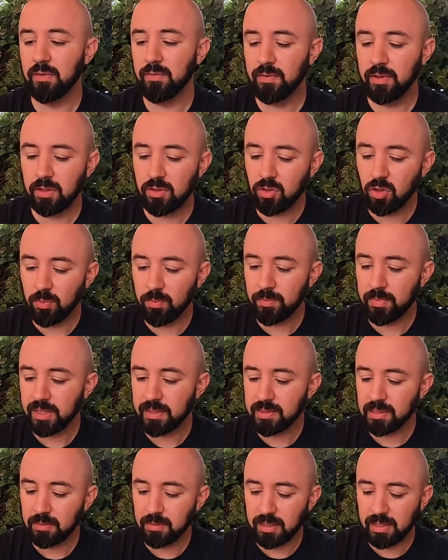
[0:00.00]
Wir kommen
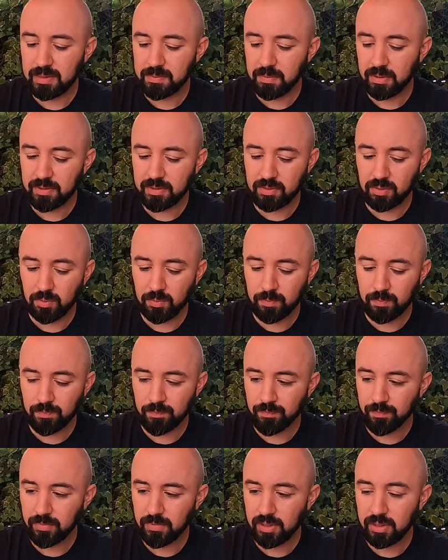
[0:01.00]
jetzt aber erstmal
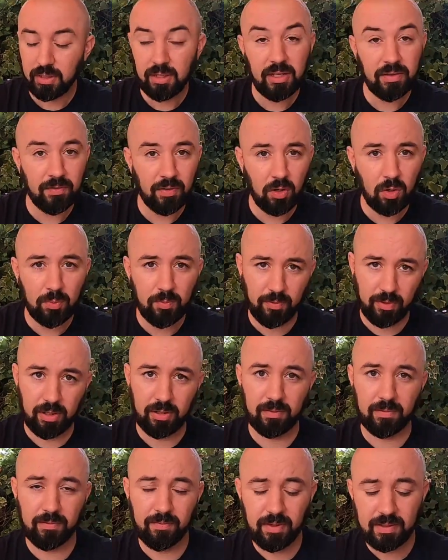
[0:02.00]
zum
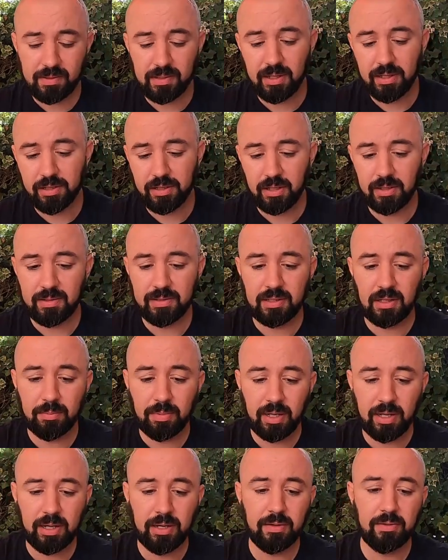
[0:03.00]
Lieferumfang. Was ist eigentlich alles
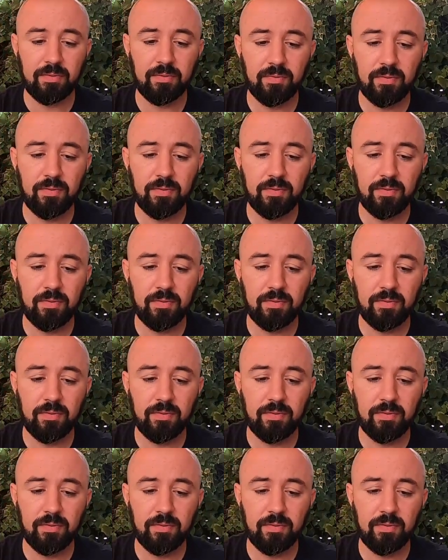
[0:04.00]
dabei?